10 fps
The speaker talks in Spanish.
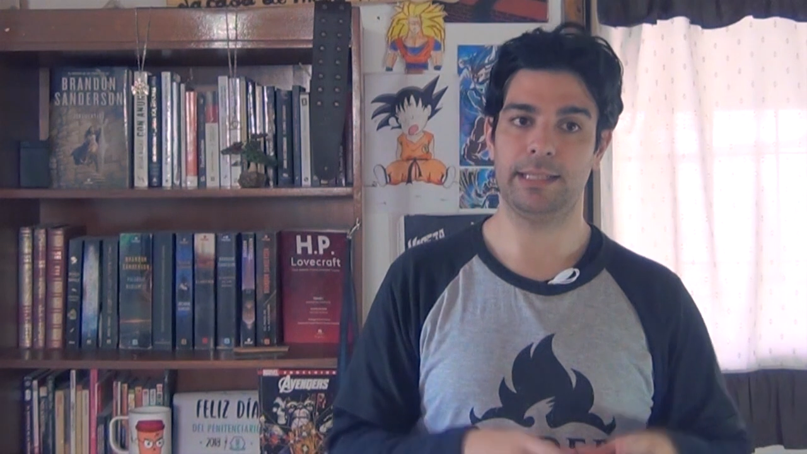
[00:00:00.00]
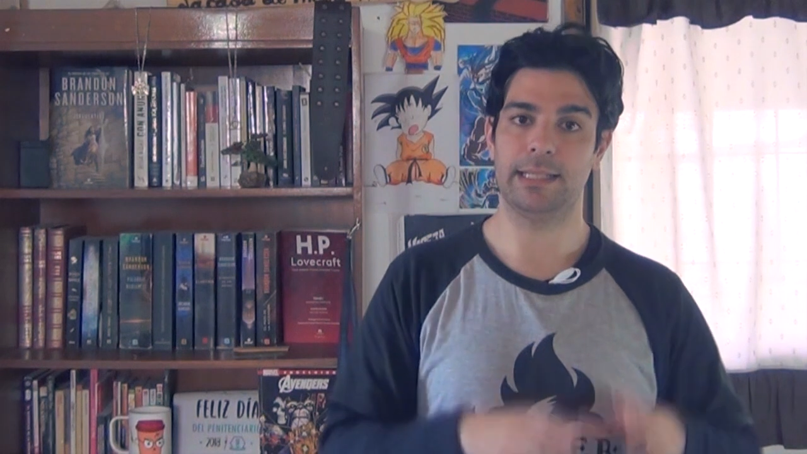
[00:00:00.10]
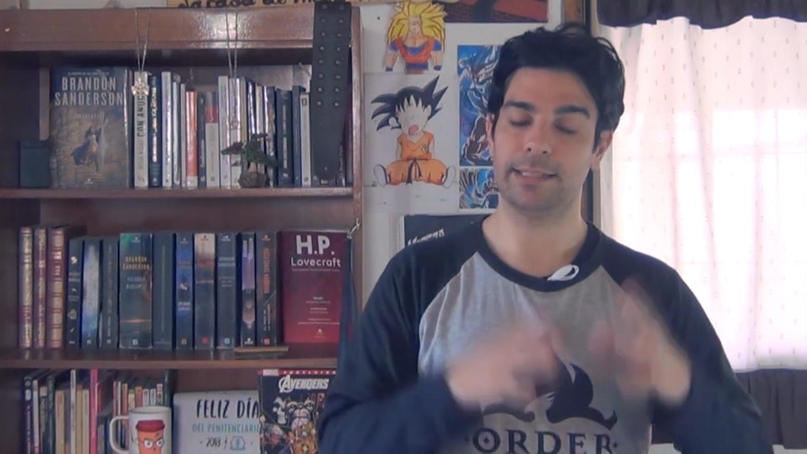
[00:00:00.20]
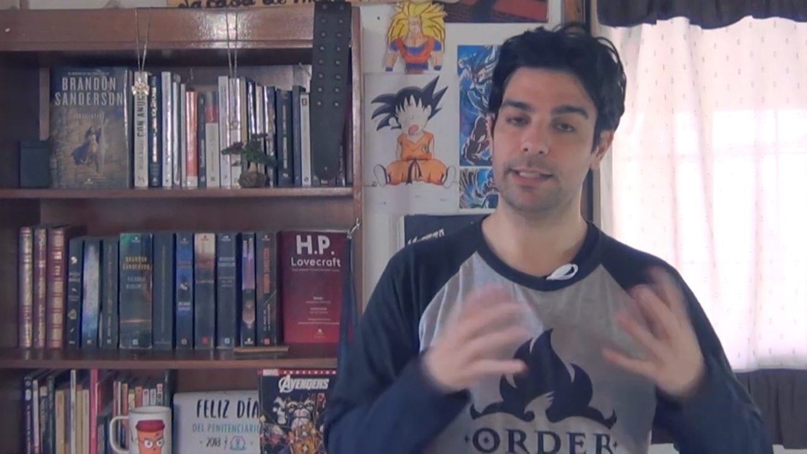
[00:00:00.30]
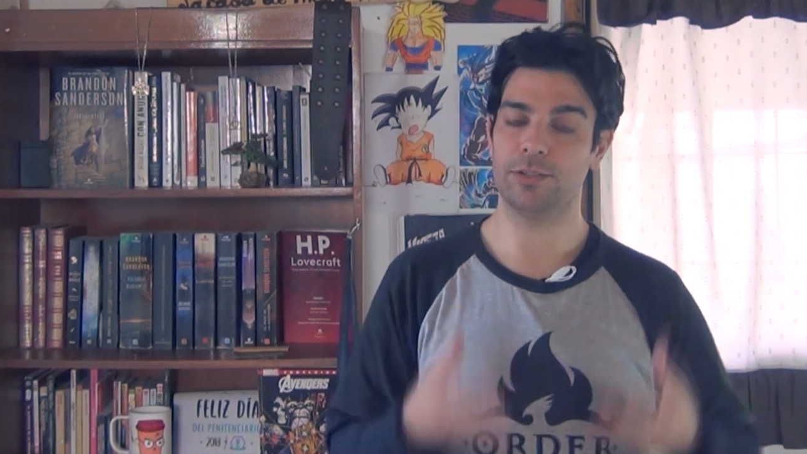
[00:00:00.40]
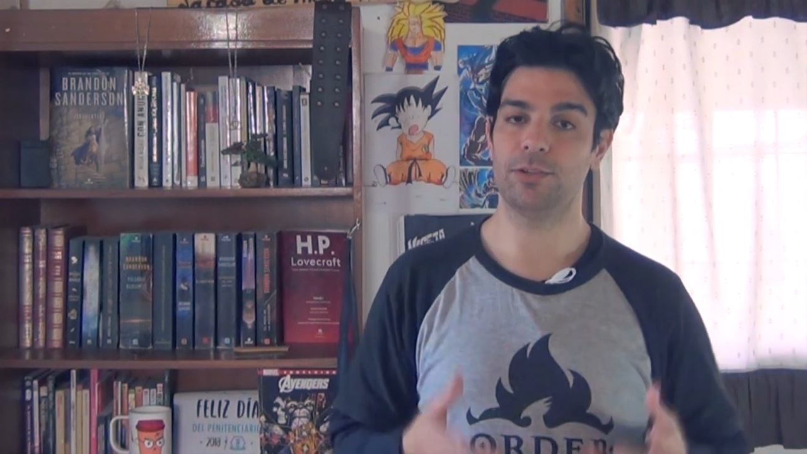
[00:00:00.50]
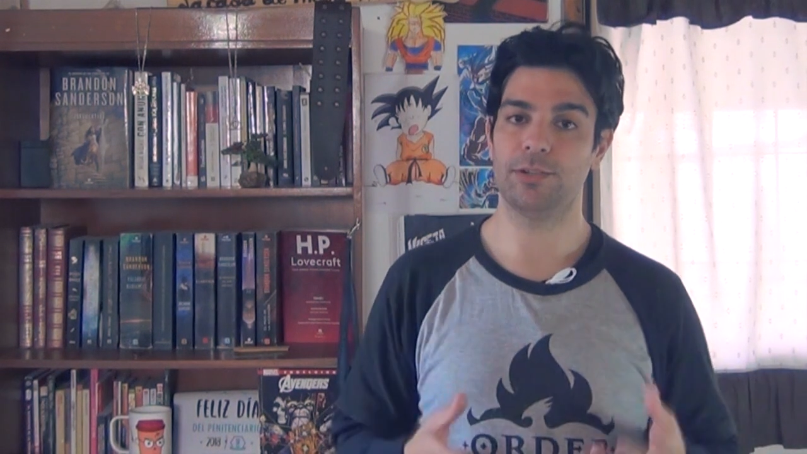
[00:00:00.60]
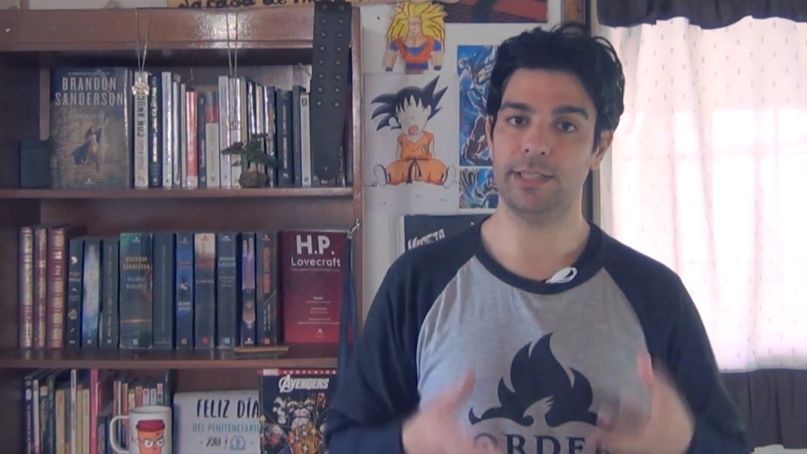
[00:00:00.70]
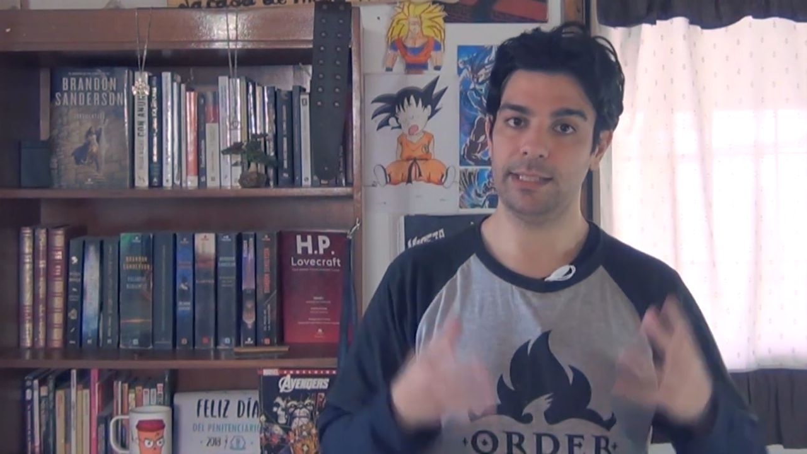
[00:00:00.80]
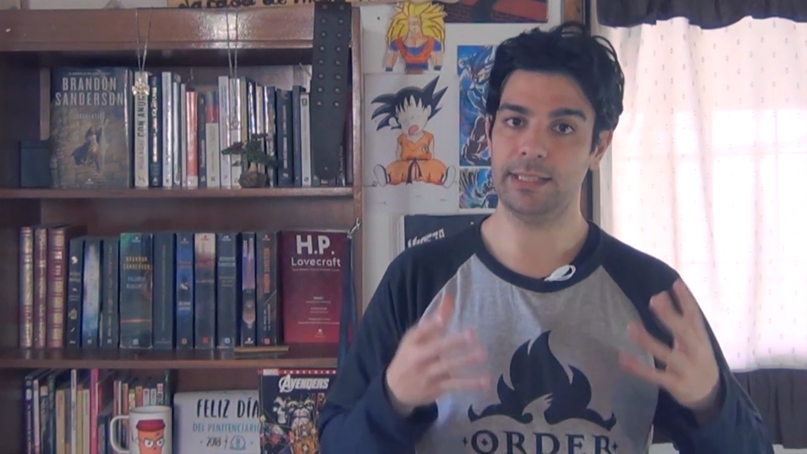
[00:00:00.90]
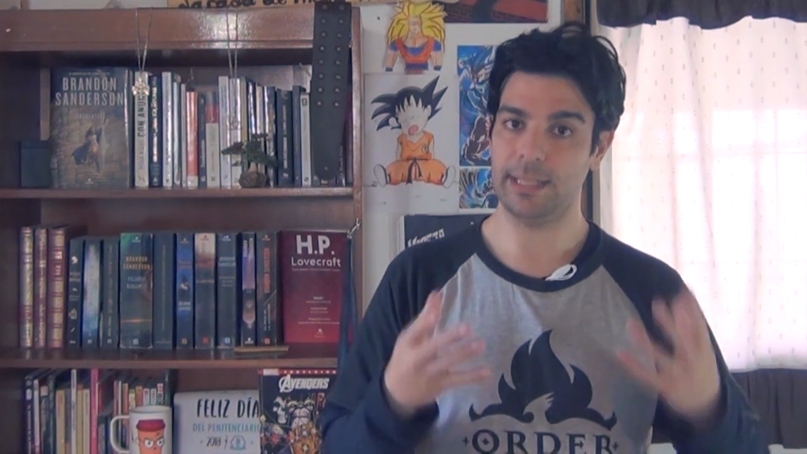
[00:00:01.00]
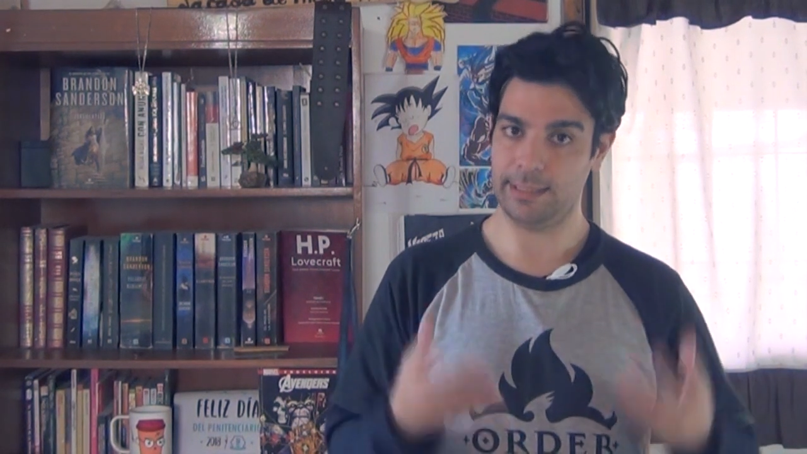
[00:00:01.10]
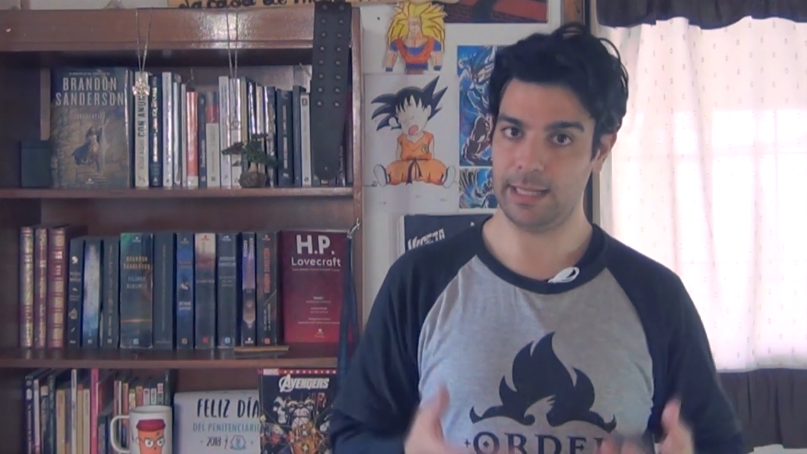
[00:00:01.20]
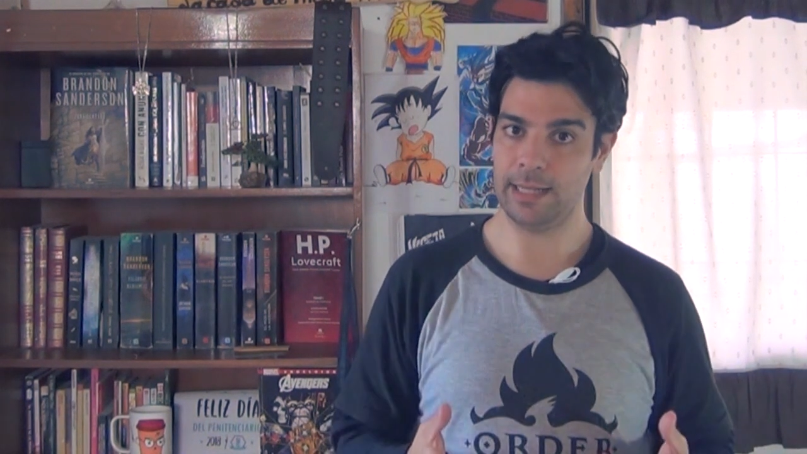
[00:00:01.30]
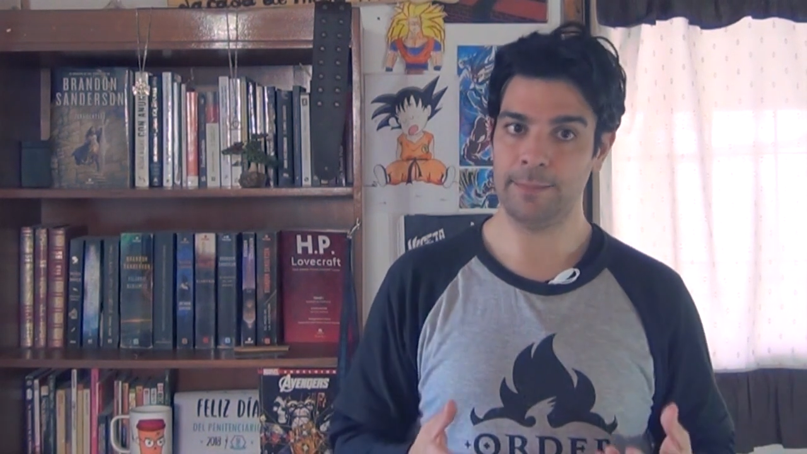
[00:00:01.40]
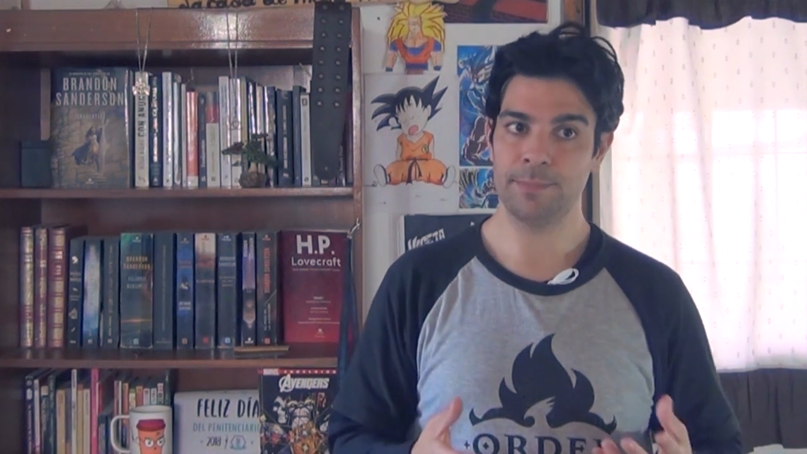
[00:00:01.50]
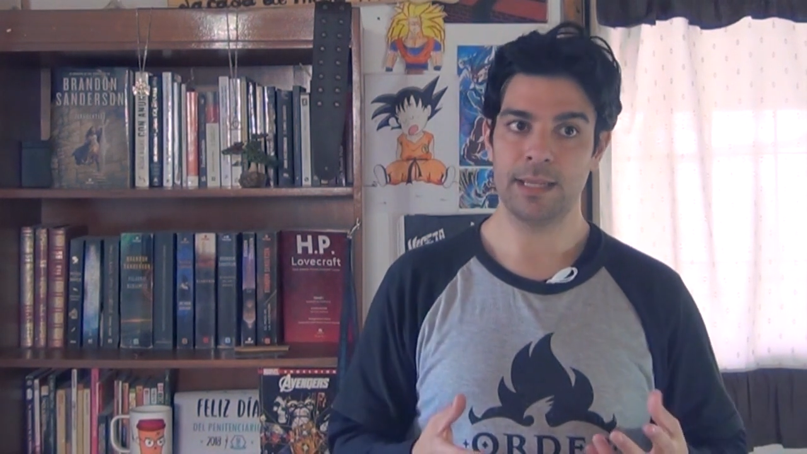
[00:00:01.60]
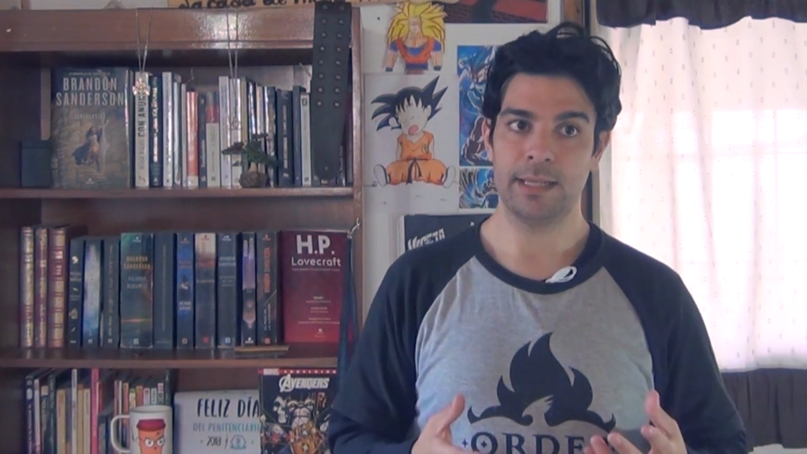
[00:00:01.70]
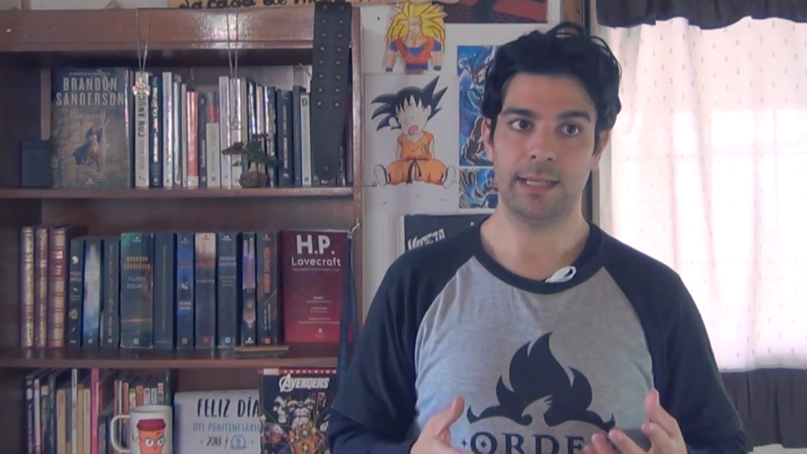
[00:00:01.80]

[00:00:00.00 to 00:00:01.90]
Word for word: eh, la tecnología y tal